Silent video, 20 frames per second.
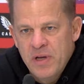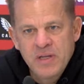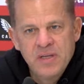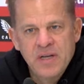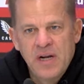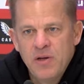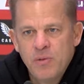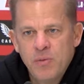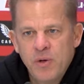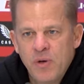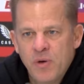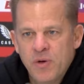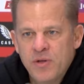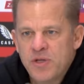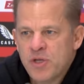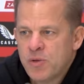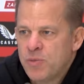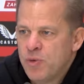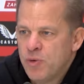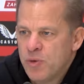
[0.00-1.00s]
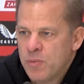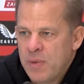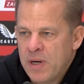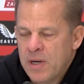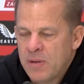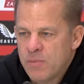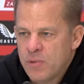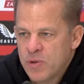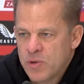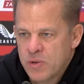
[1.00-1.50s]
es halt über 90 Minuten
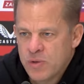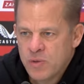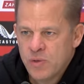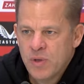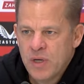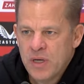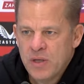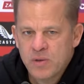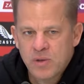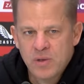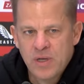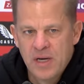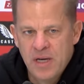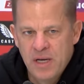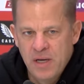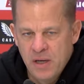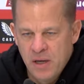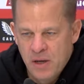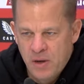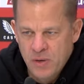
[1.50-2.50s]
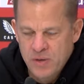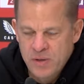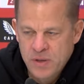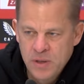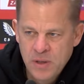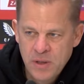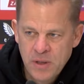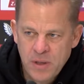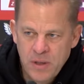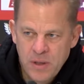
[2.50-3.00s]
machen müssen. So kriegst du dann hinten raus
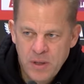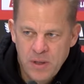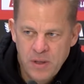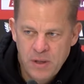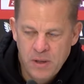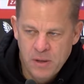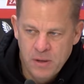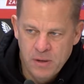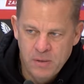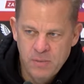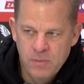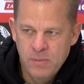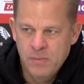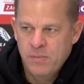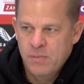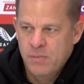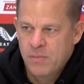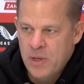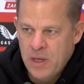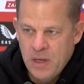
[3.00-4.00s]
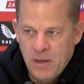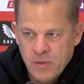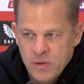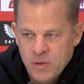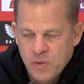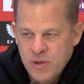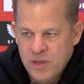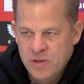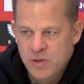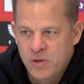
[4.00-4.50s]
ähm, ja, aus
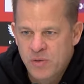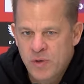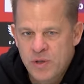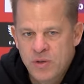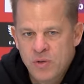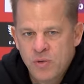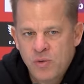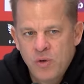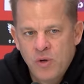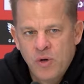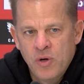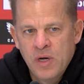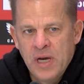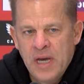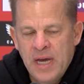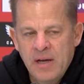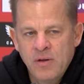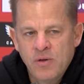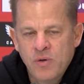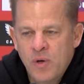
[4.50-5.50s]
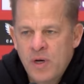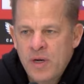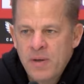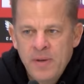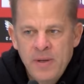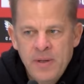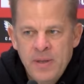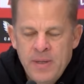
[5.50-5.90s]
so einer Situation noch ein Gegentor.